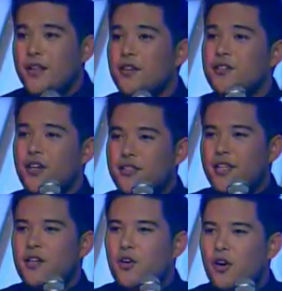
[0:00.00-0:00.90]
that your
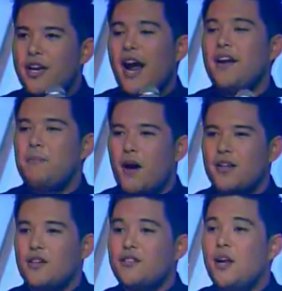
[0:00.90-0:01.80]
trusted culinary
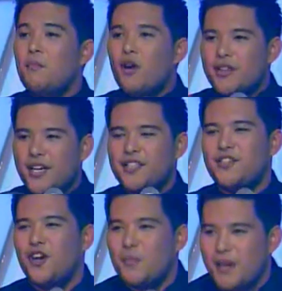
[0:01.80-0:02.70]
partner, Del Monte
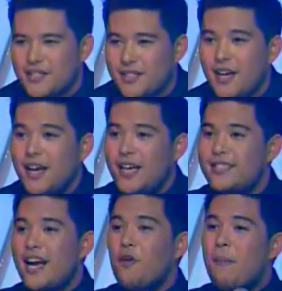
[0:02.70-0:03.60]
Kitchenomics, is
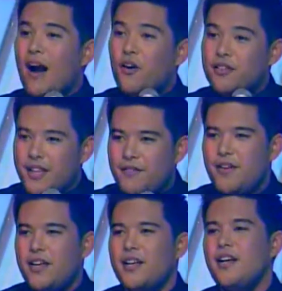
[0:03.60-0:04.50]
now back on
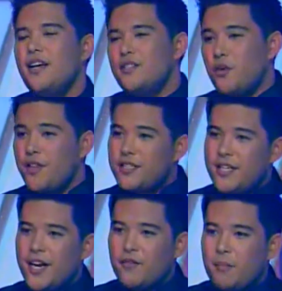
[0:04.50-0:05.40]
TV. So this
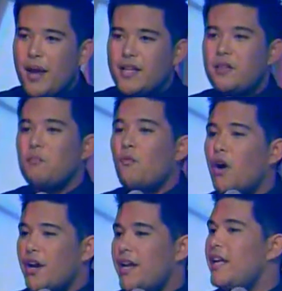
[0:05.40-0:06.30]
year, we made it
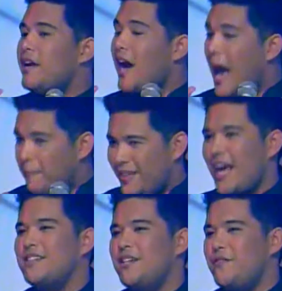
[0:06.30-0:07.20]
more
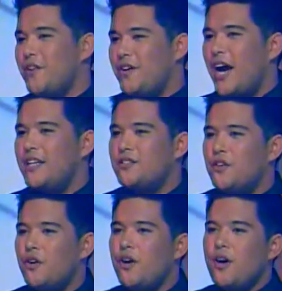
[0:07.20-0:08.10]
appetizing for you guys, yes.
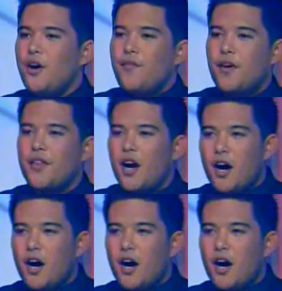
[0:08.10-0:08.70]
no? For the,